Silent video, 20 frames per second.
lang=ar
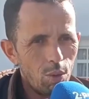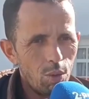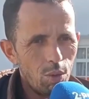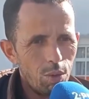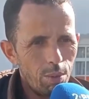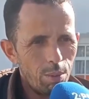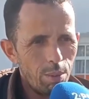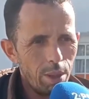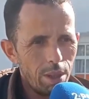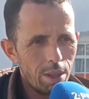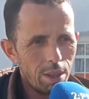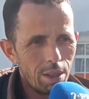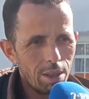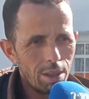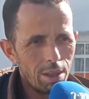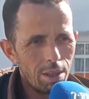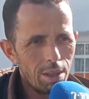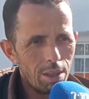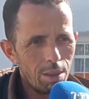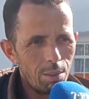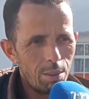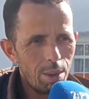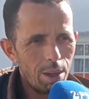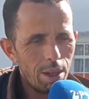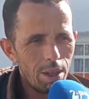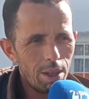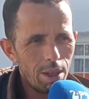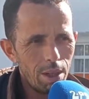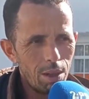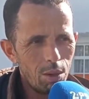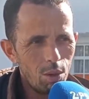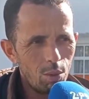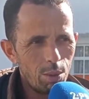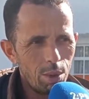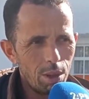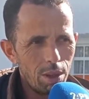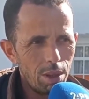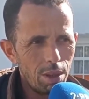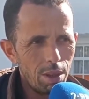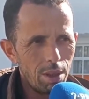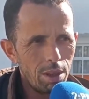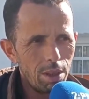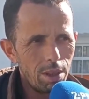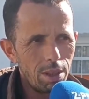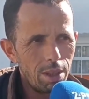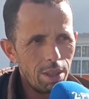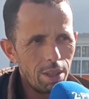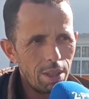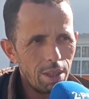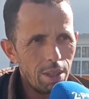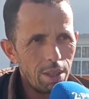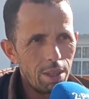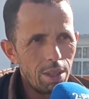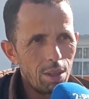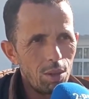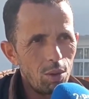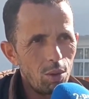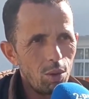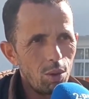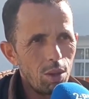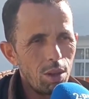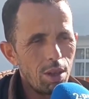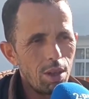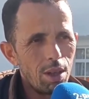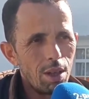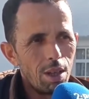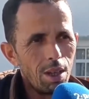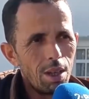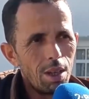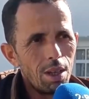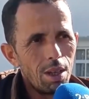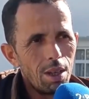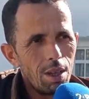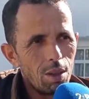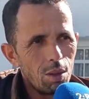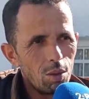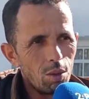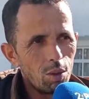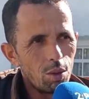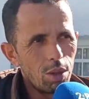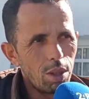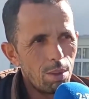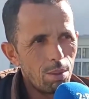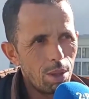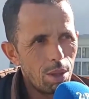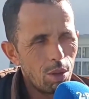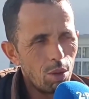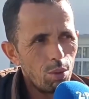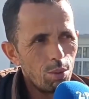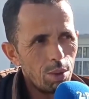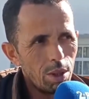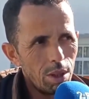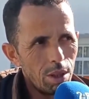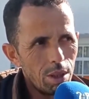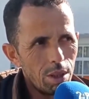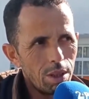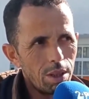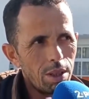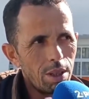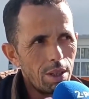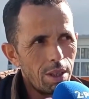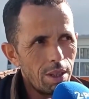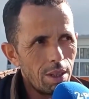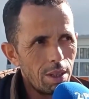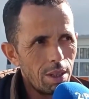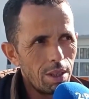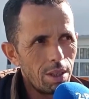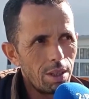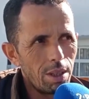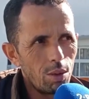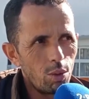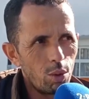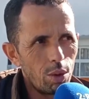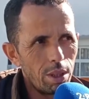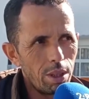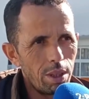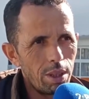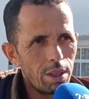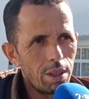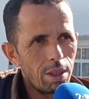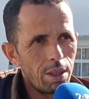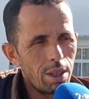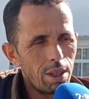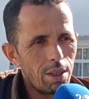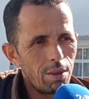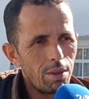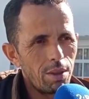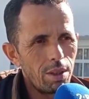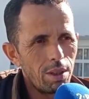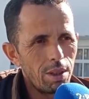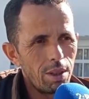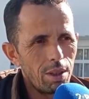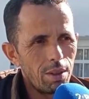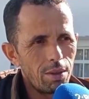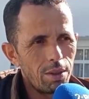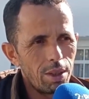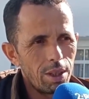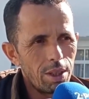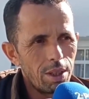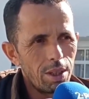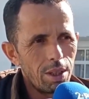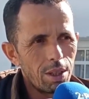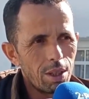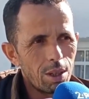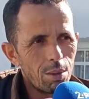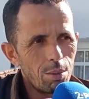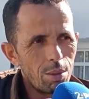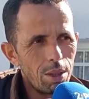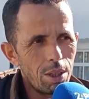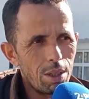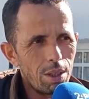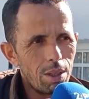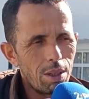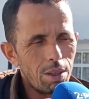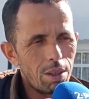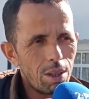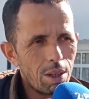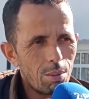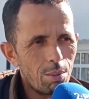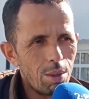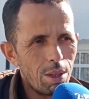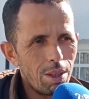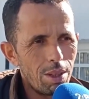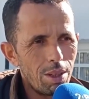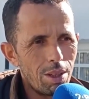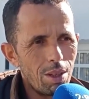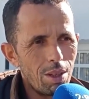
هو كبير كان اليوم الذكرى ديالو ودابا اليوم تزاد لي وليد هنا في الثانيه ديال الرميل